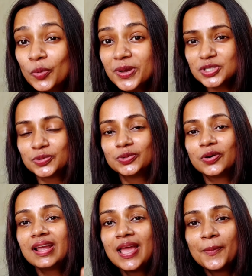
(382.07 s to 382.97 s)
খুবই
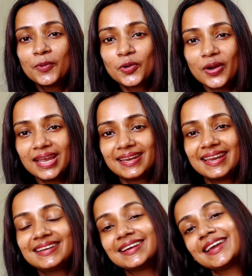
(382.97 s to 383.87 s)
সুন্দর পুরো এই
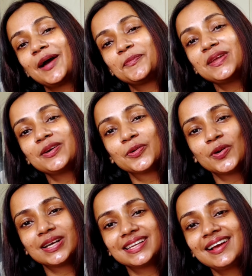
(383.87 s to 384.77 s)
রিংটাকে আপনি
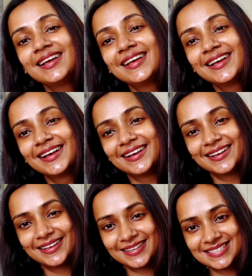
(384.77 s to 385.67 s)
কোনো একটা
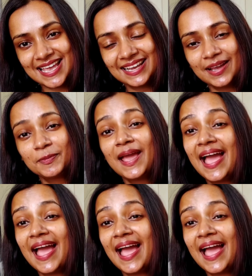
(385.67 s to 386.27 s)
জায়গায় আপনি